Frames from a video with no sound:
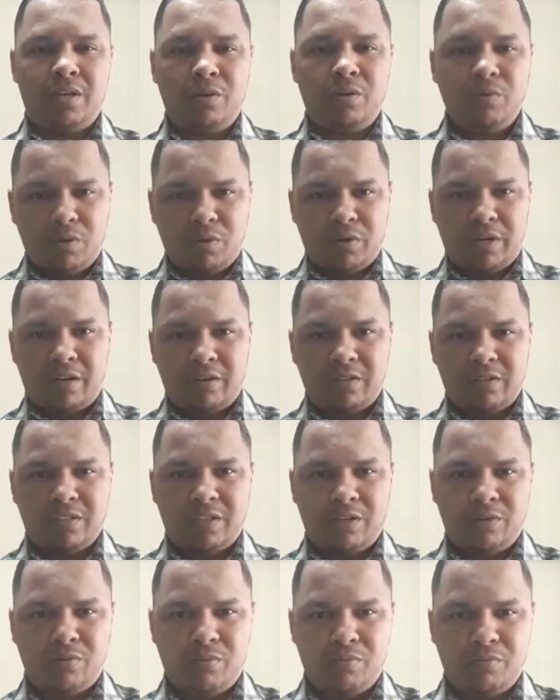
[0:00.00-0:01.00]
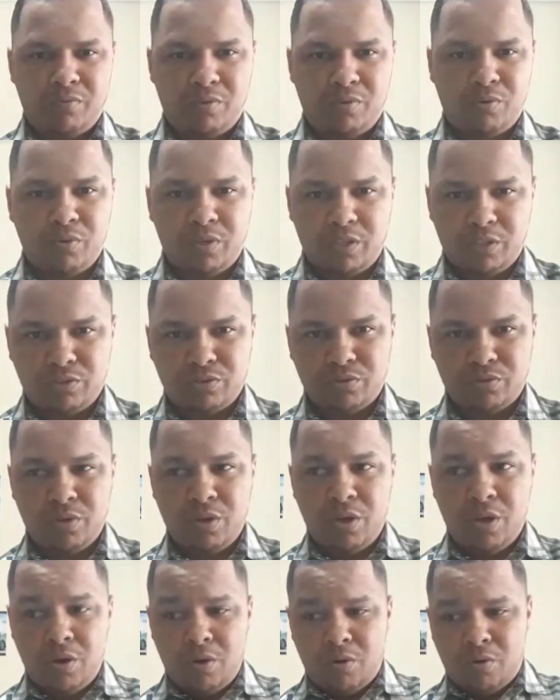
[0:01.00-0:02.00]
E o que eu quero dizer com, com isso?
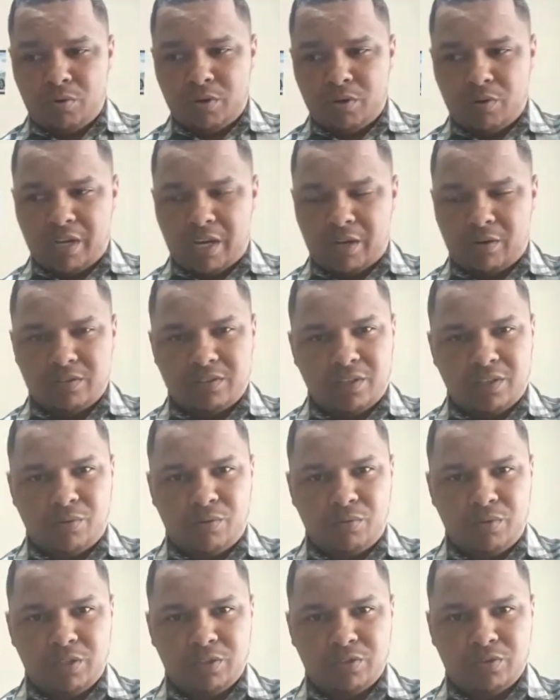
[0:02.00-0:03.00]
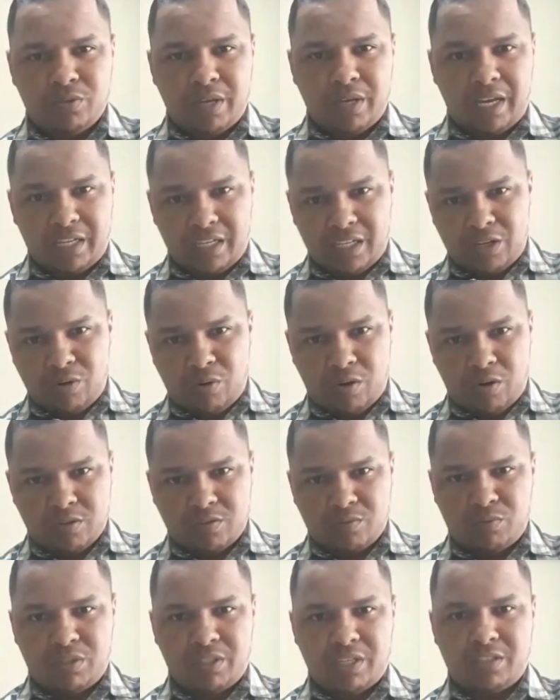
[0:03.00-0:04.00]
O que eu quero dizer com isso é que
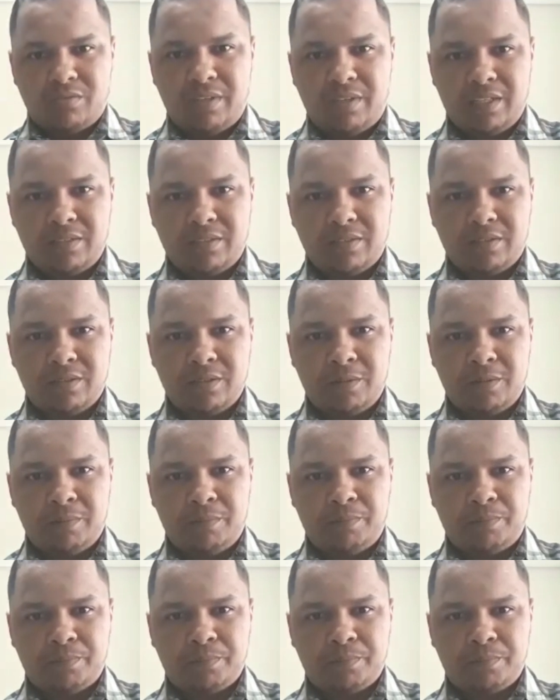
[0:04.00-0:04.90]
nós, muitas vezes,